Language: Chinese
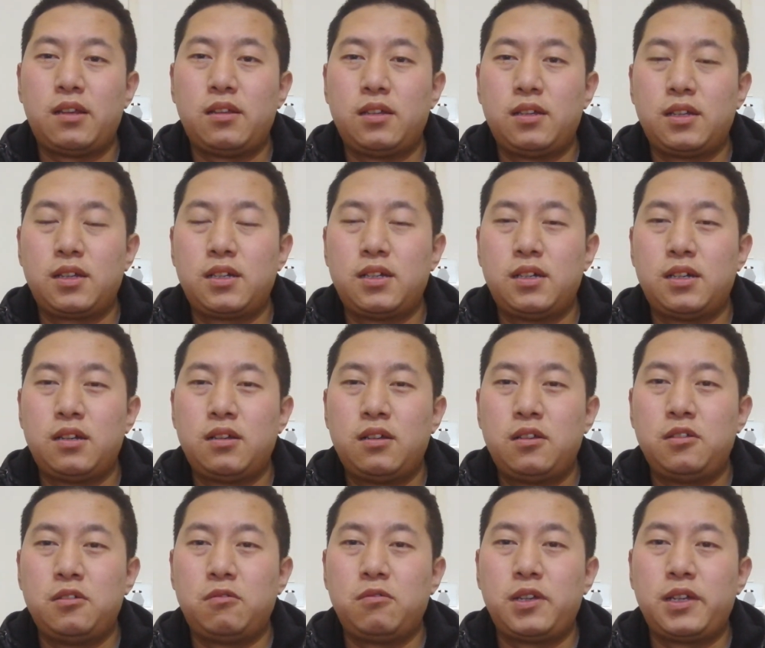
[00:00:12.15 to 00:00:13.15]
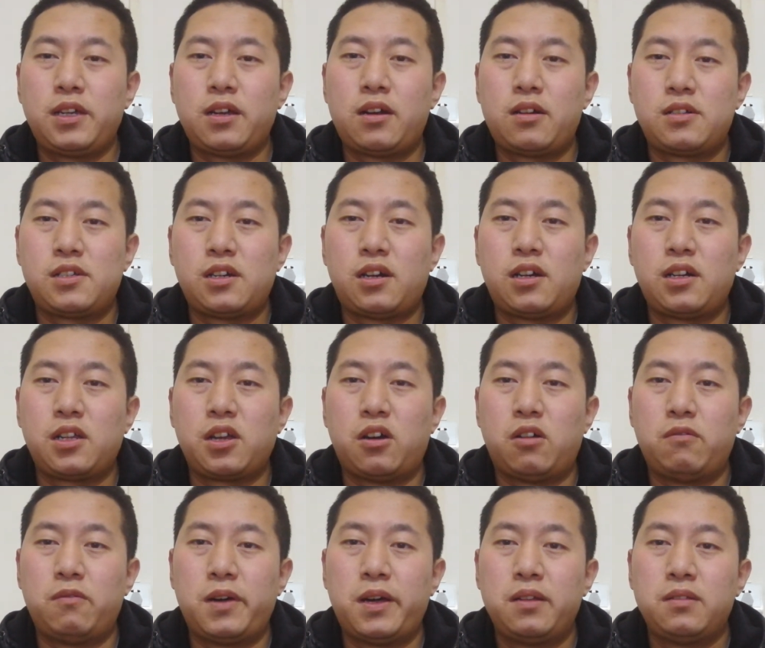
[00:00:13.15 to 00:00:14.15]
了一个农林22
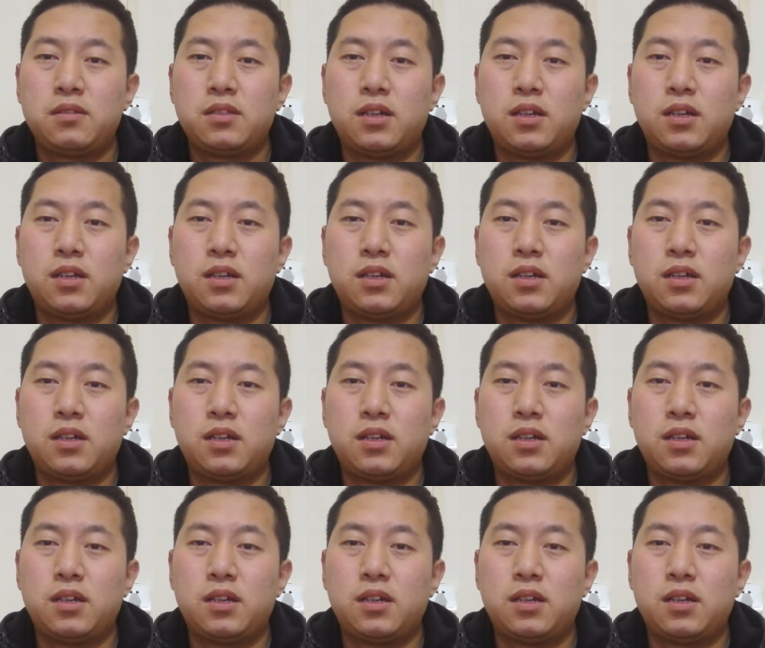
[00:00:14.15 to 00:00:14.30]
条吗？